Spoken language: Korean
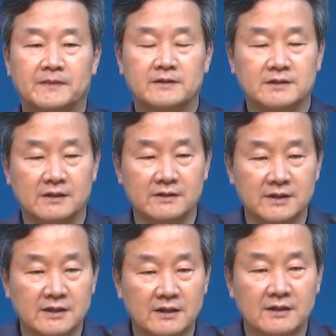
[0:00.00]
자,
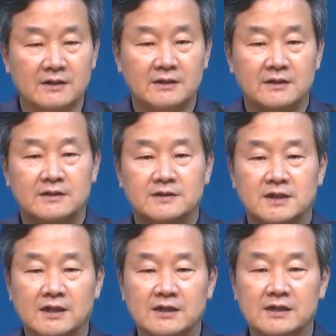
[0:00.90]
그러니까
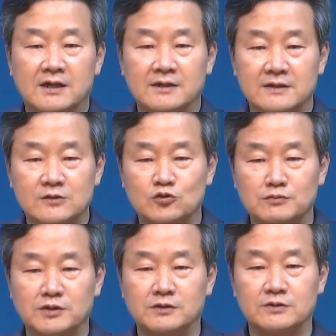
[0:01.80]
자기가 예수
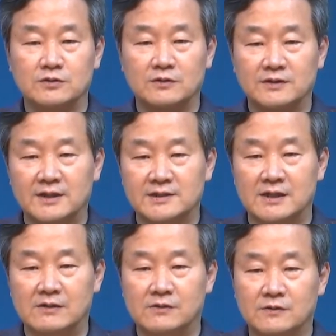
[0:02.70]
믿은 것으로 끝나지
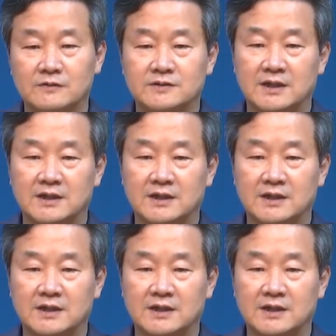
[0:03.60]
않고